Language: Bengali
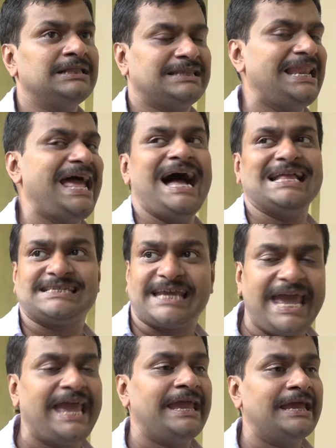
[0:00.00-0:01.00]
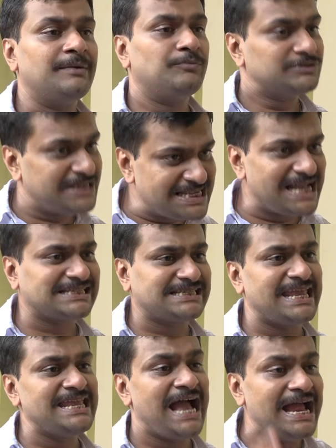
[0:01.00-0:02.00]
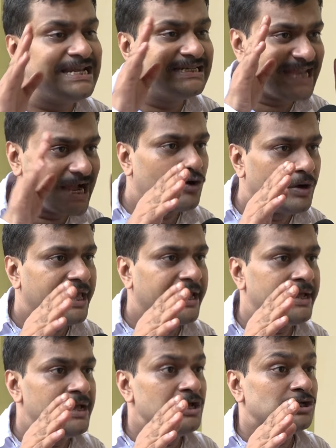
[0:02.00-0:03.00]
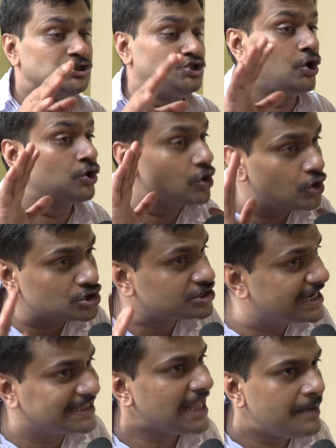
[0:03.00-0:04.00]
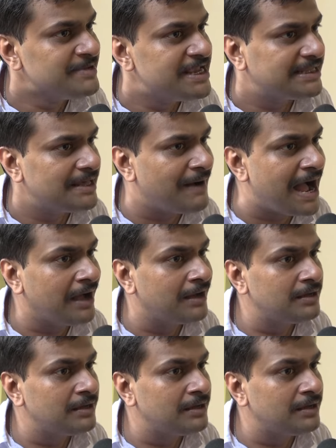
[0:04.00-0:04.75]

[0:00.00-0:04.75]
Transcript: তাহলে আজকে বোঝা যাচ্ছে এই আইনটা করে জনরোষকে থামিয়ে দেওয়া